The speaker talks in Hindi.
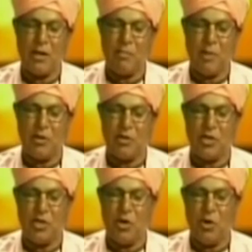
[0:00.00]
की
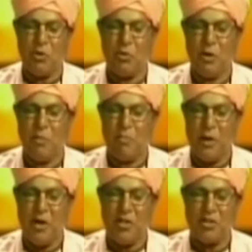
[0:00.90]
भक्ति की ओर
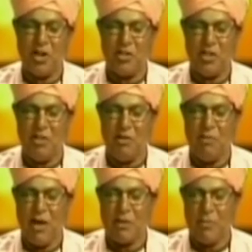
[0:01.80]
प्रेरित करते हैं
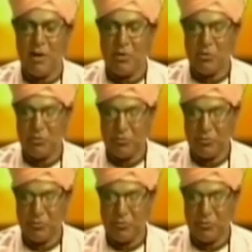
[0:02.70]
जीवात्मा को